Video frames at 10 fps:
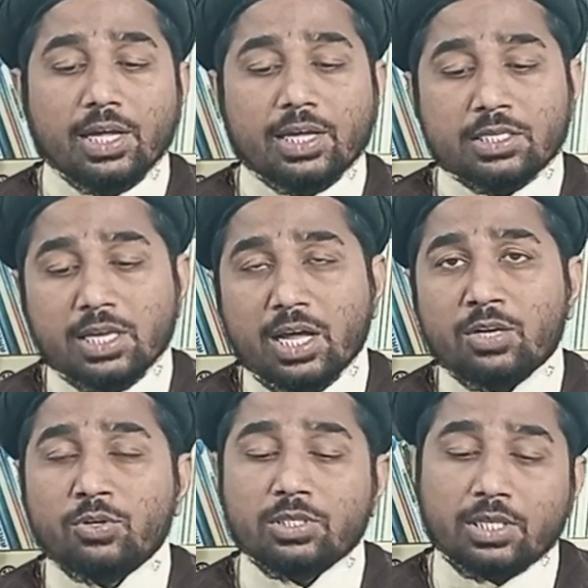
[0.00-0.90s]

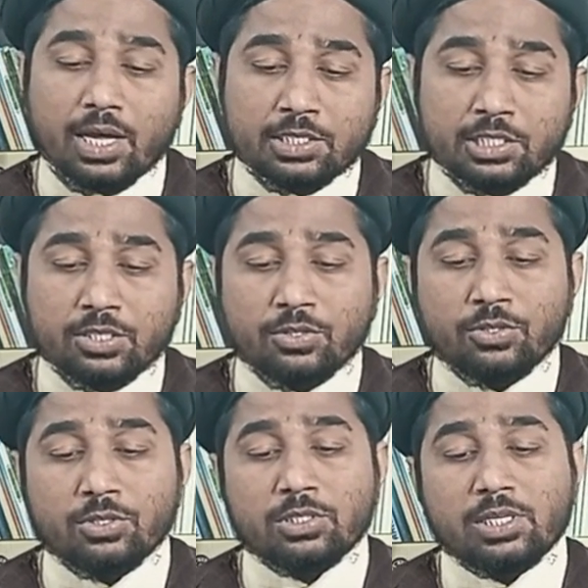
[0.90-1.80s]
किसान हो ताजिर हो
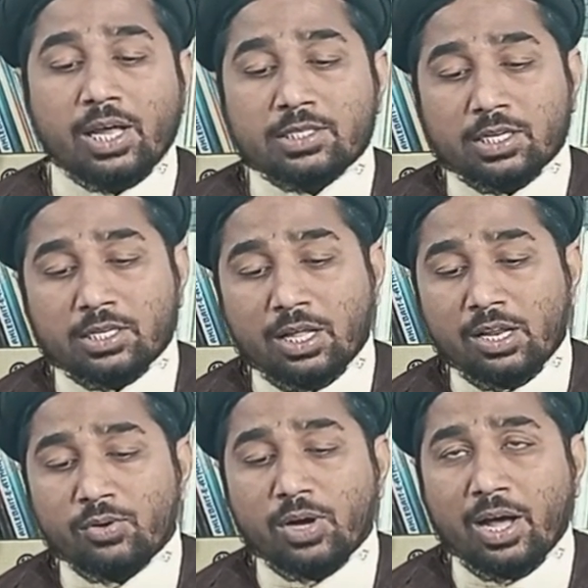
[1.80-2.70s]
सियासतदान हो